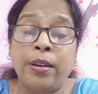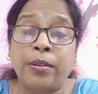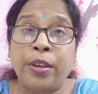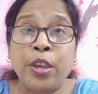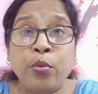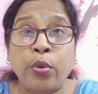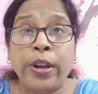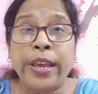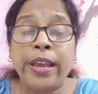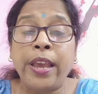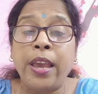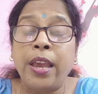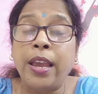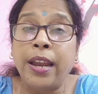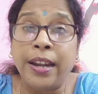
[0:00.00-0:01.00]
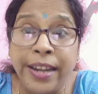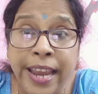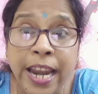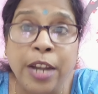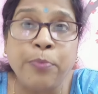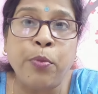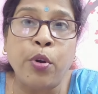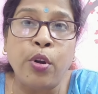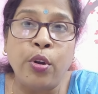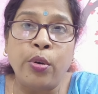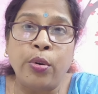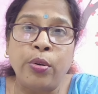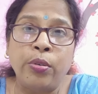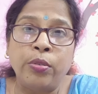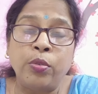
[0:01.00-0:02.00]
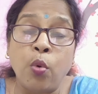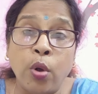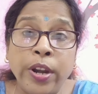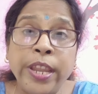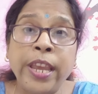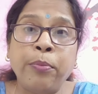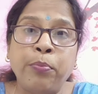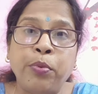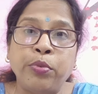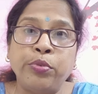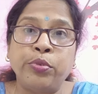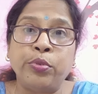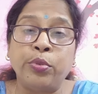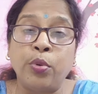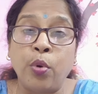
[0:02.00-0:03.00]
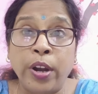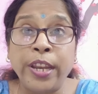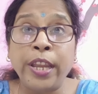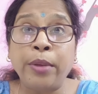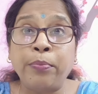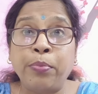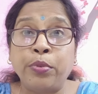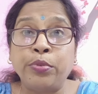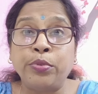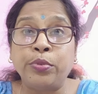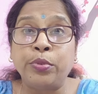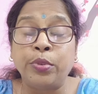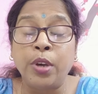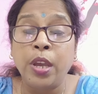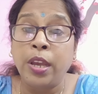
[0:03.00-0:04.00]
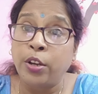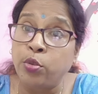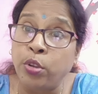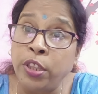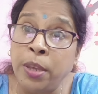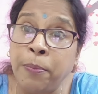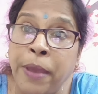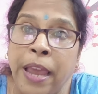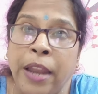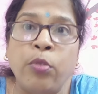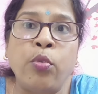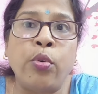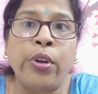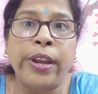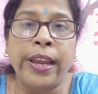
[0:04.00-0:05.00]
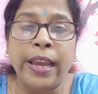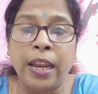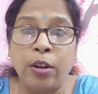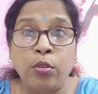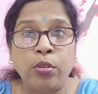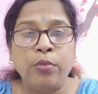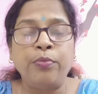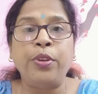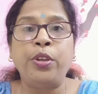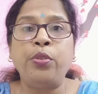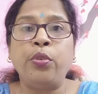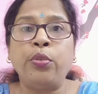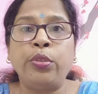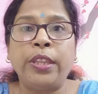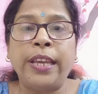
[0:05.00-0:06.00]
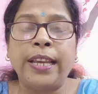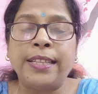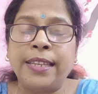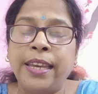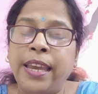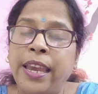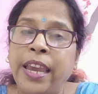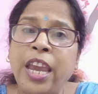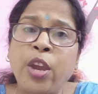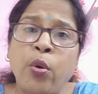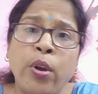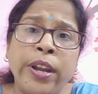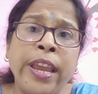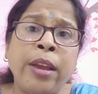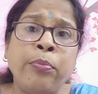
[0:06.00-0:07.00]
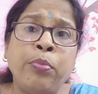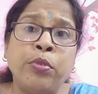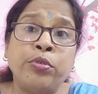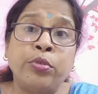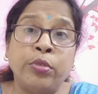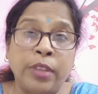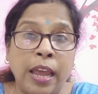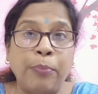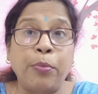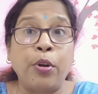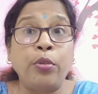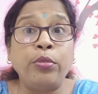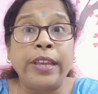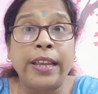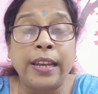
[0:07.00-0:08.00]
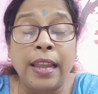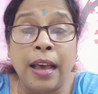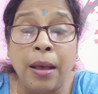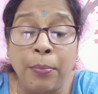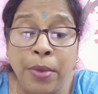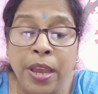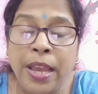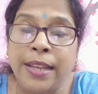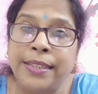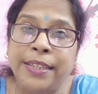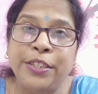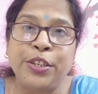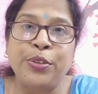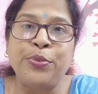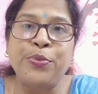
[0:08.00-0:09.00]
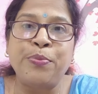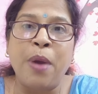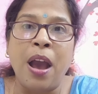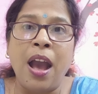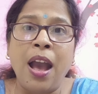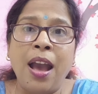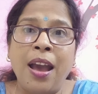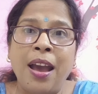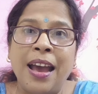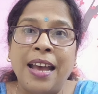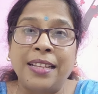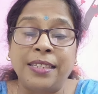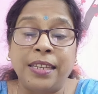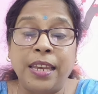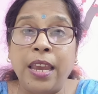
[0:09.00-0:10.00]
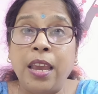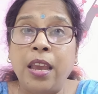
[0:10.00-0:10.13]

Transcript: কি করে ডেট পড়লো অনেক প্রশ্ন অনেক প্রশ্ন সন্দীপ কেন কোর্টে গেল ভিডিও করতে গেছে এই অনেক প্রশ্ন তারপরেও দেখলাম যে টিনুর মা আজকে